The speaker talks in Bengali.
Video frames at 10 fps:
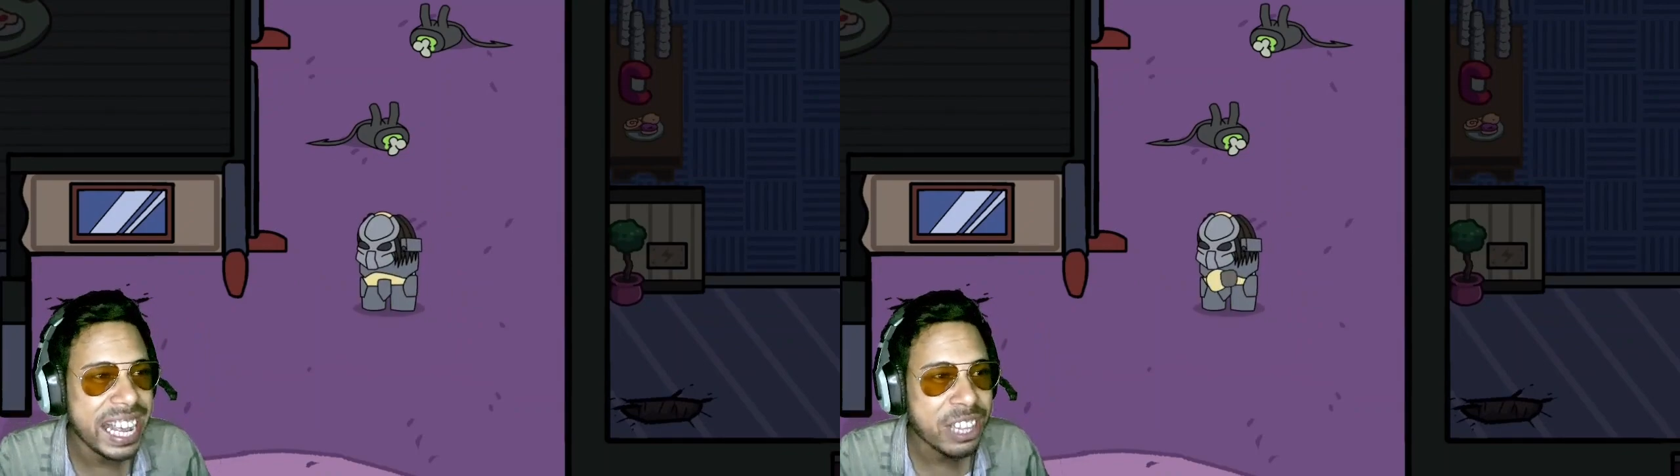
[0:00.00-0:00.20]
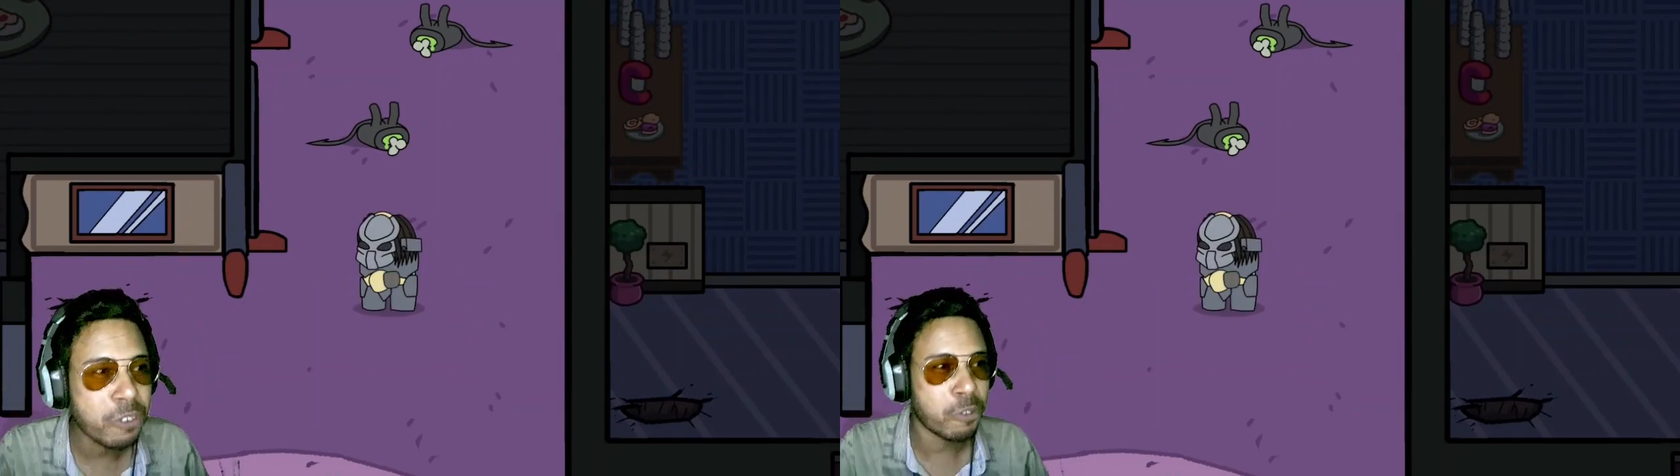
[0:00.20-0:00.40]

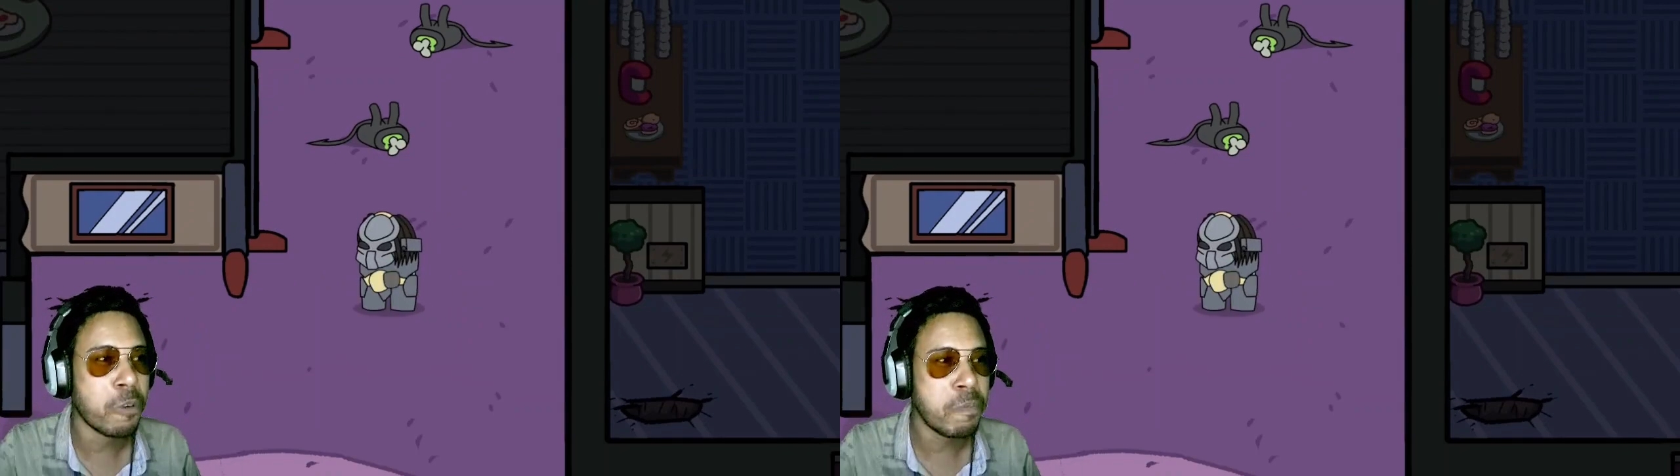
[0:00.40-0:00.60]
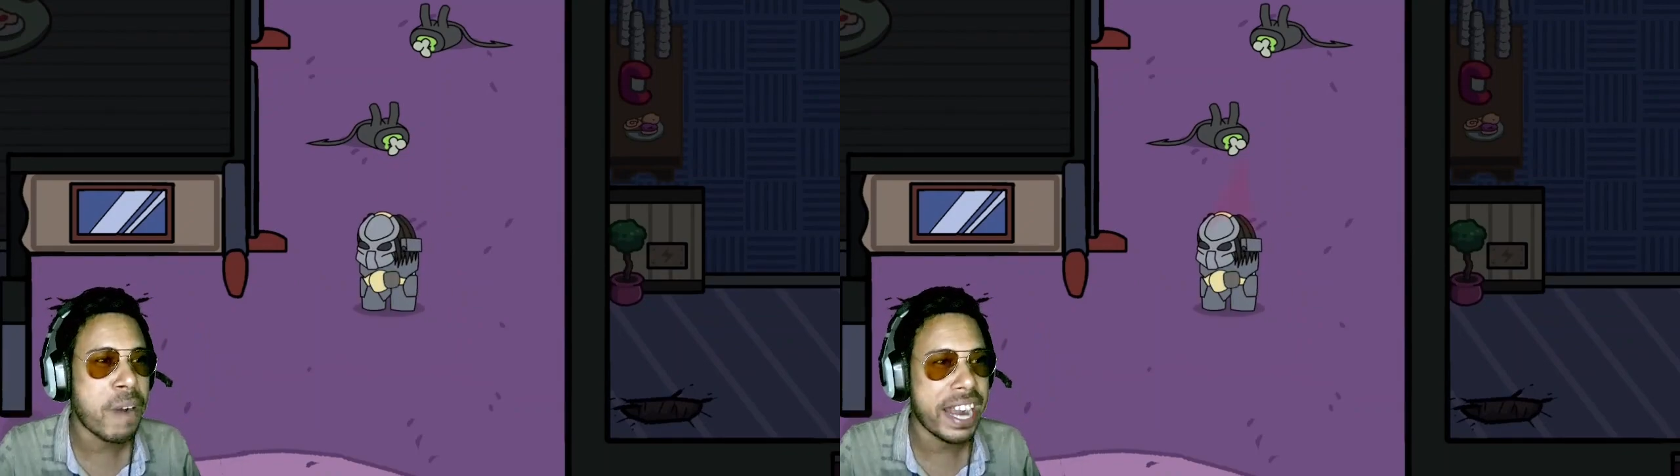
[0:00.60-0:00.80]
এ তো
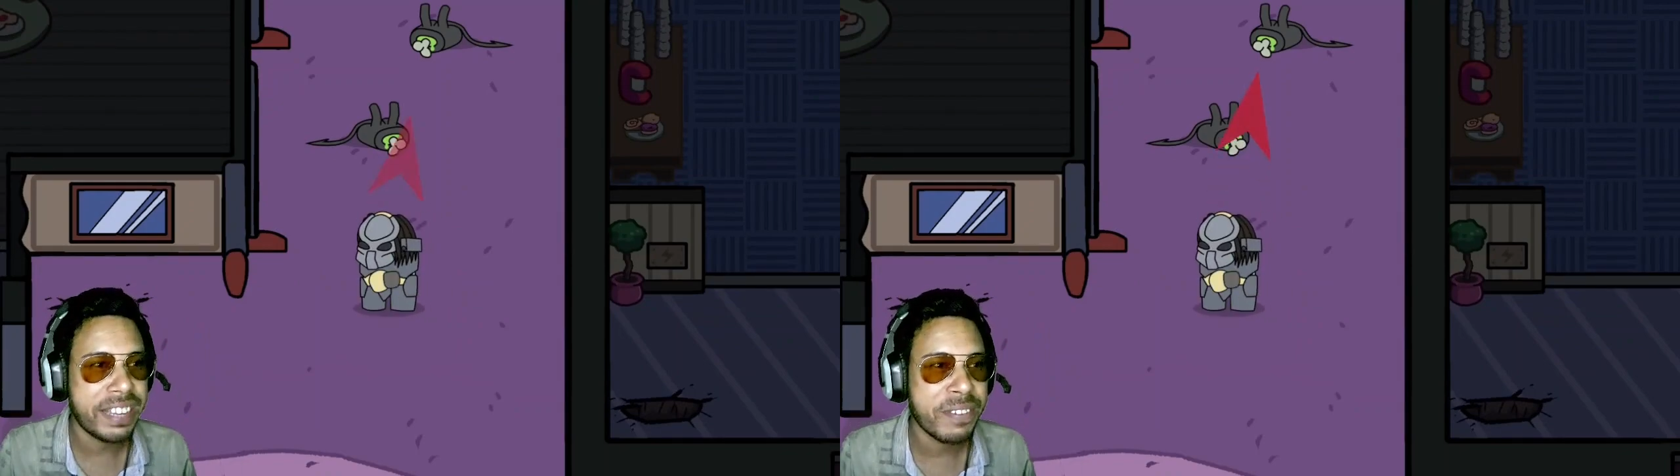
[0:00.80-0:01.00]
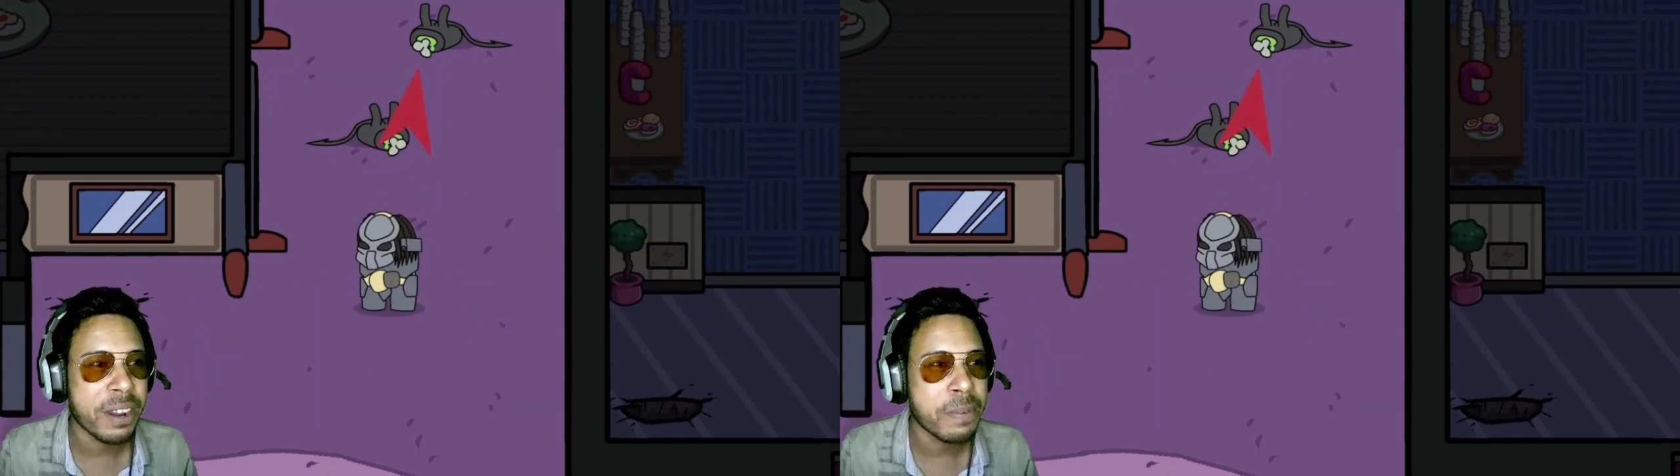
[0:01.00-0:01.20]
খুব ফাইট
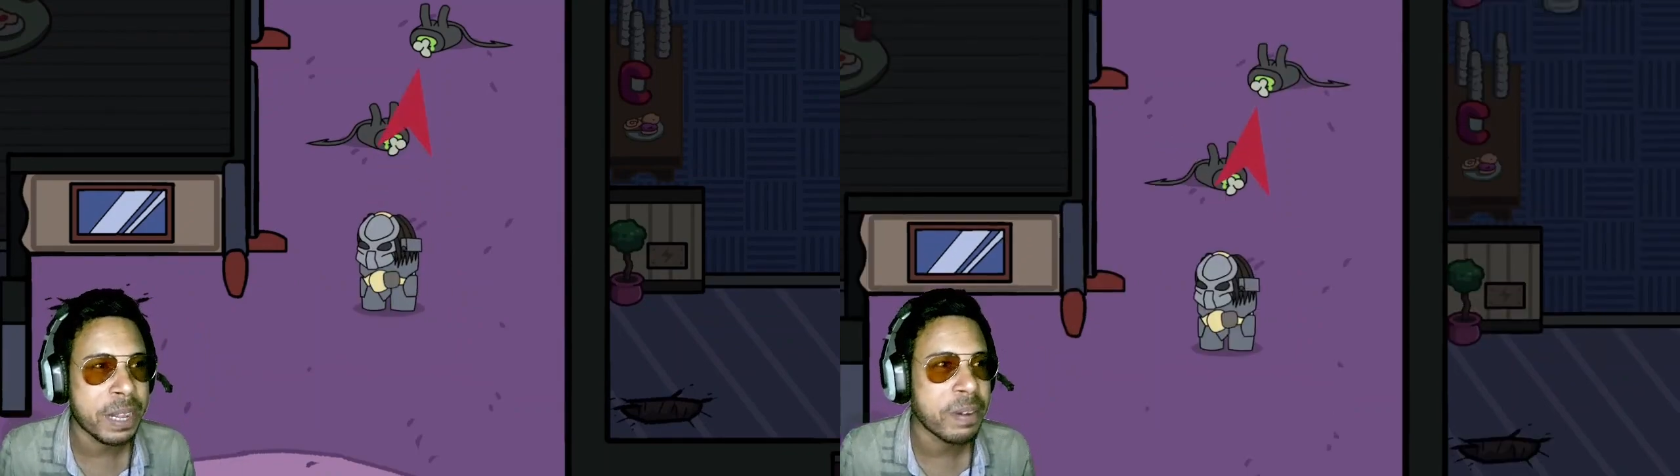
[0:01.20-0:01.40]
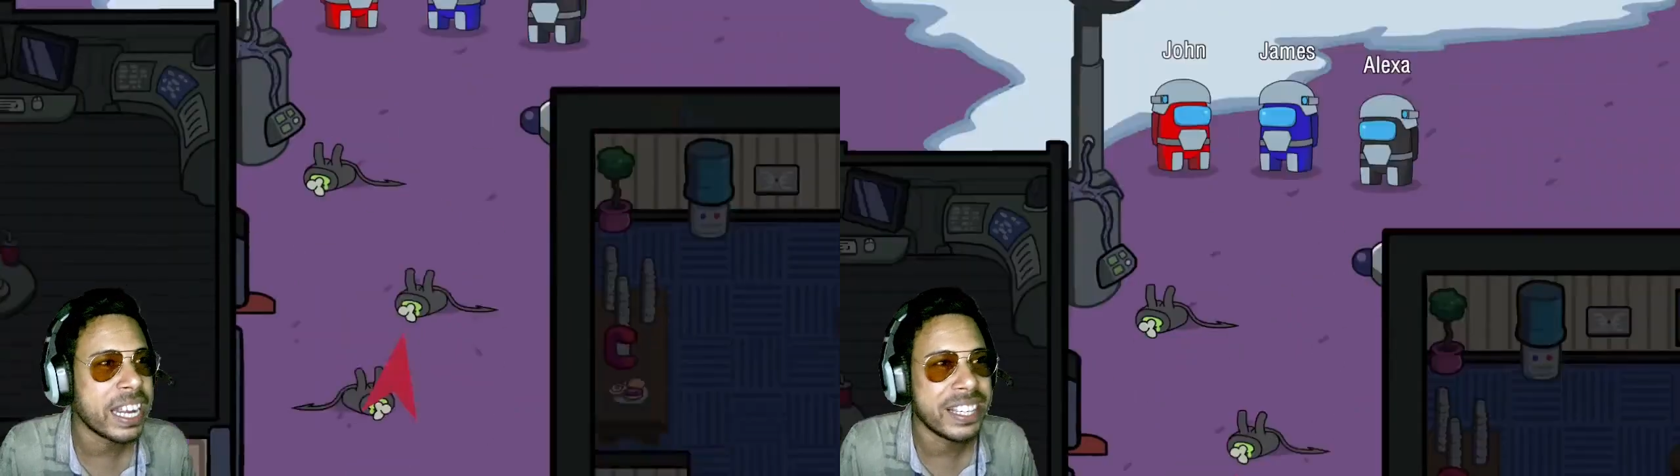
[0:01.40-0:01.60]
ভালো
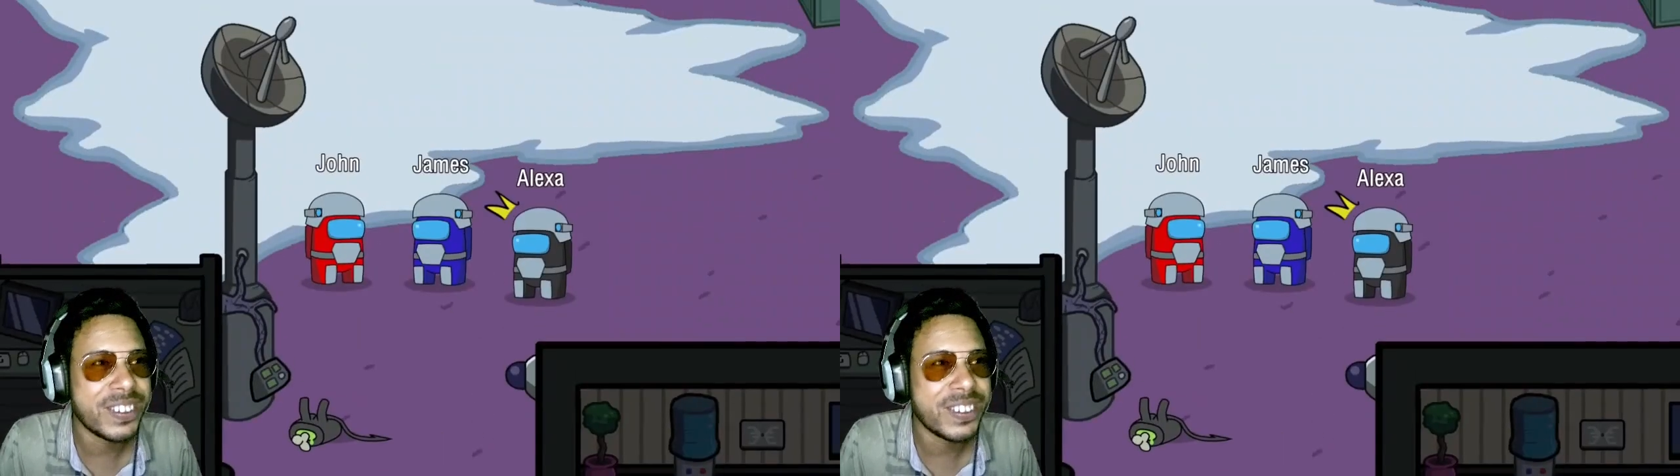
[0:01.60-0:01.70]
পারে ভাই